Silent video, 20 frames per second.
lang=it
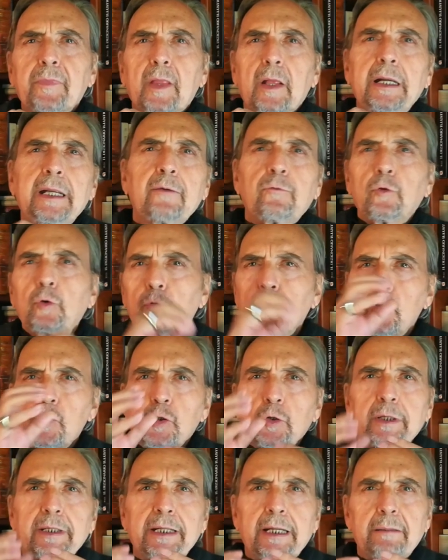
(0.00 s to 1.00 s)

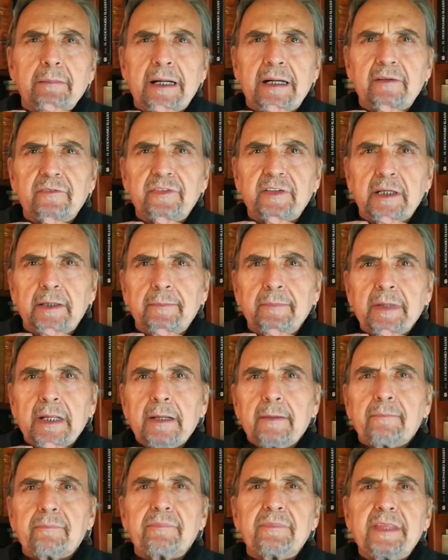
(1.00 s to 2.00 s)
l'evoluzione della mafia
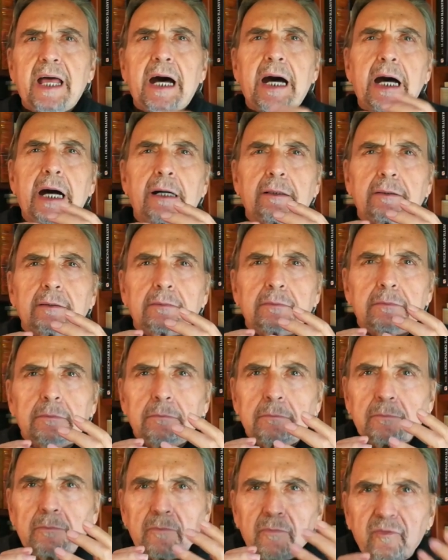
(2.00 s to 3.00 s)
da
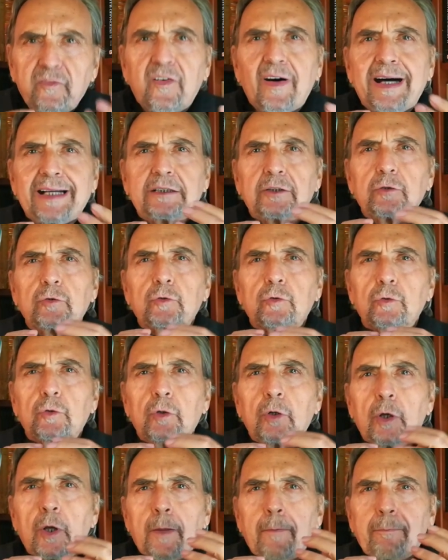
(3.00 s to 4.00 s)
fatto
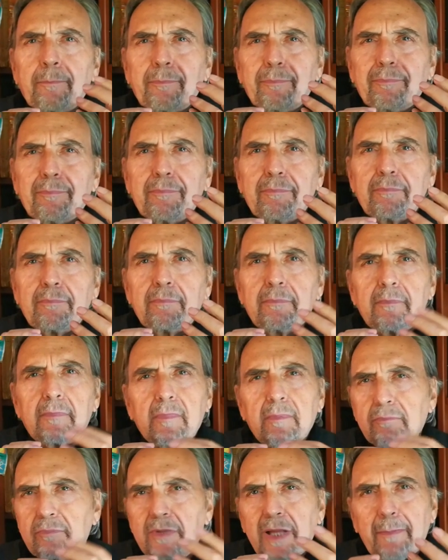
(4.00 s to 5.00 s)

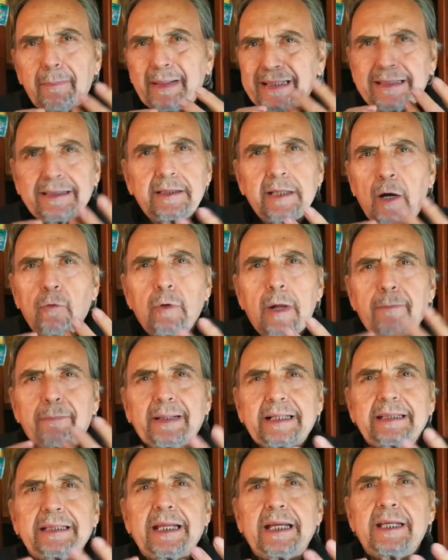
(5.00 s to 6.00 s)
da, da, una
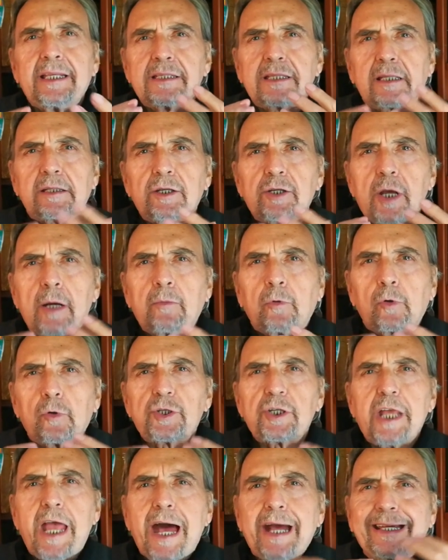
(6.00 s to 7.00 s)
partenza, diciamo
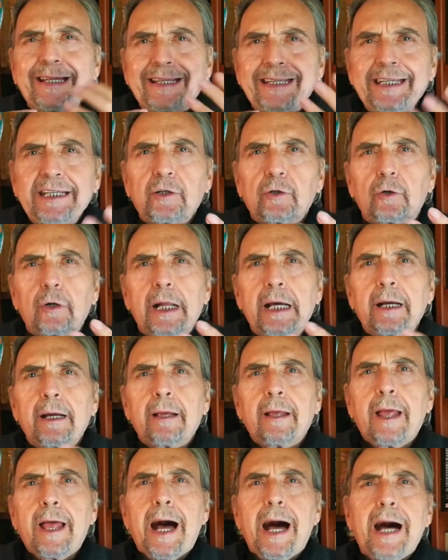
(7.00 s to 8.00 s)
così, agricola
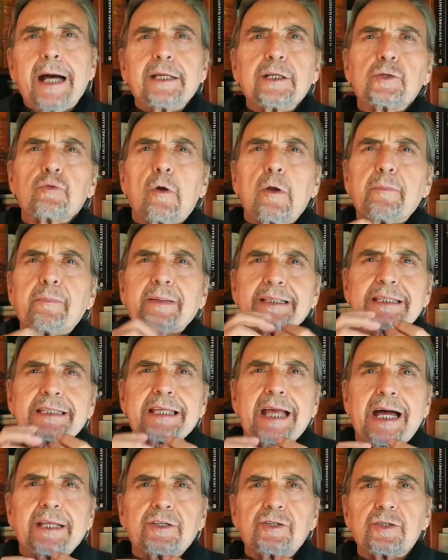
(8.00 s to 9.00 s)
ai suoi
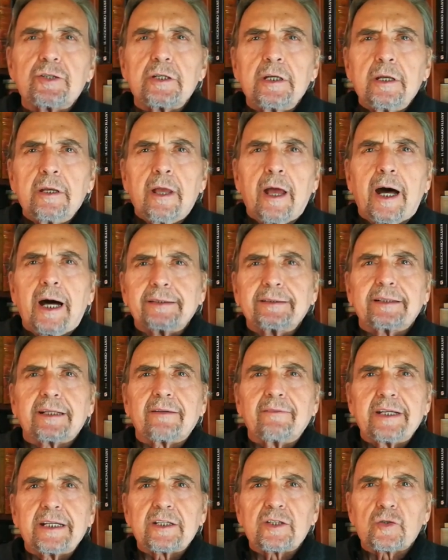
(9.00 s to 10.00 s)
passaggi
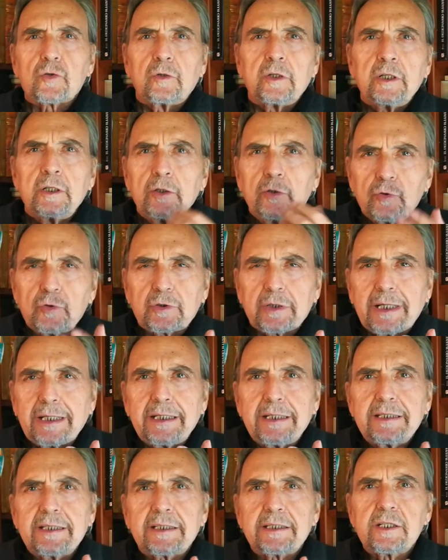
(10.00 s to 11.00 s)
attraverso
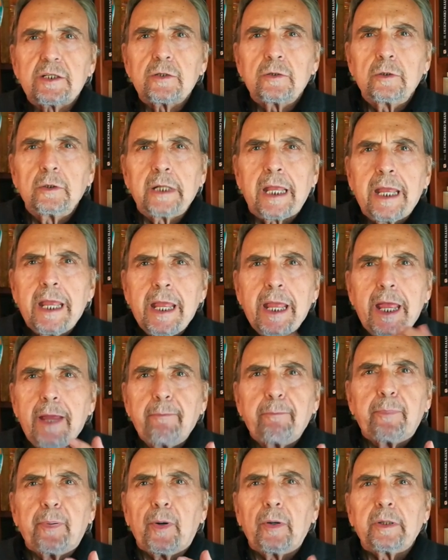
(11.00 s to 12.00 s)
l'industrializzazione e
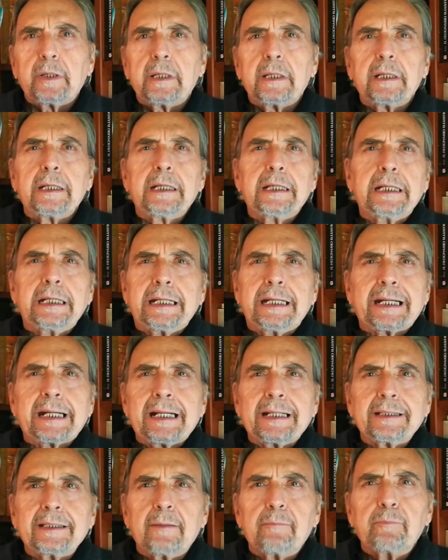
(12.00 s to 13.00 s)
poi il
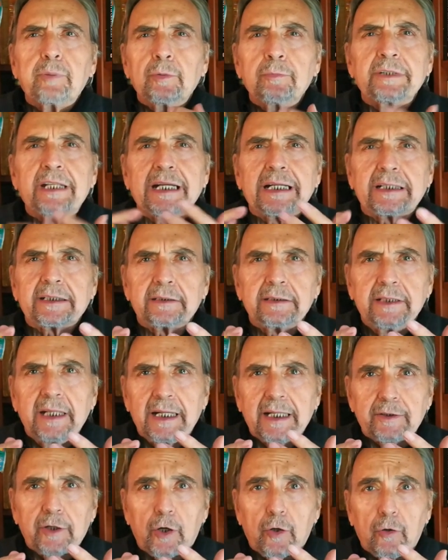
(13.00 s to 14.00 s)
grande boom de
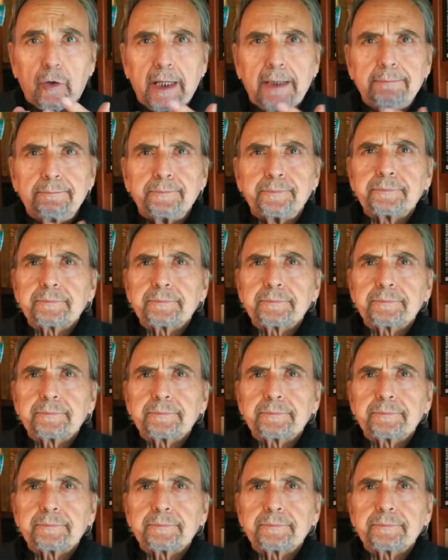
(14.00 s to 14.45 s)
della droga.